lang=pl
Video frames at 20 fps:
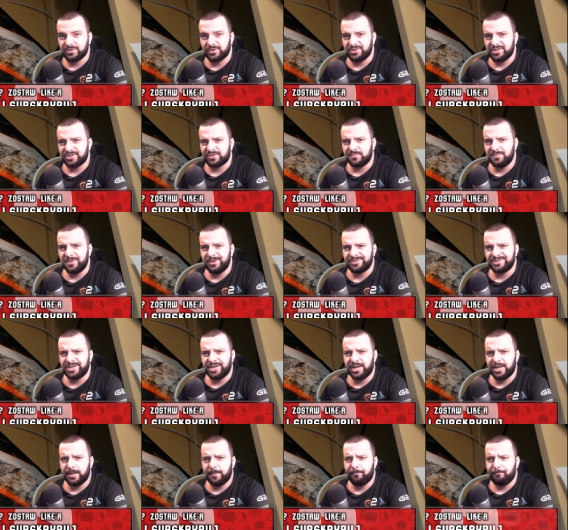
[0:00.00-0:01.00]
chociaż w mojej
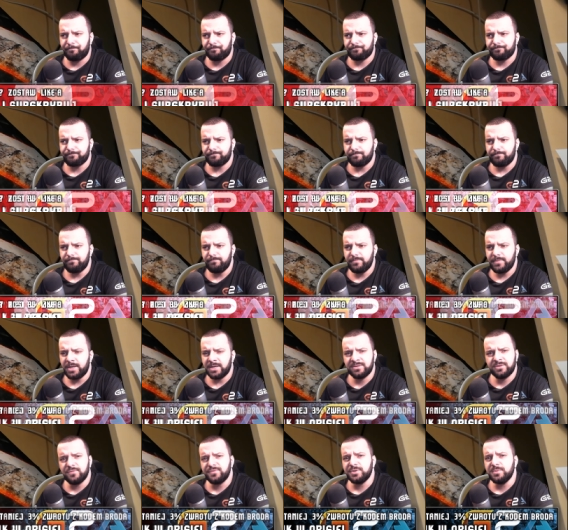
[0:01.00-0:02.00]
ocenie
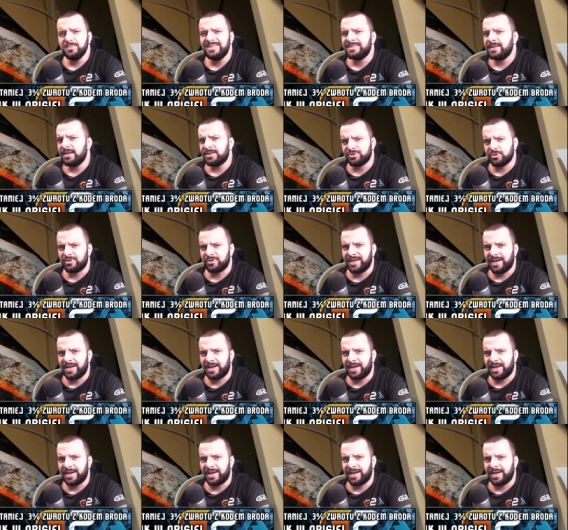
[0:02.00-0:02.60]
to w sumie zależy od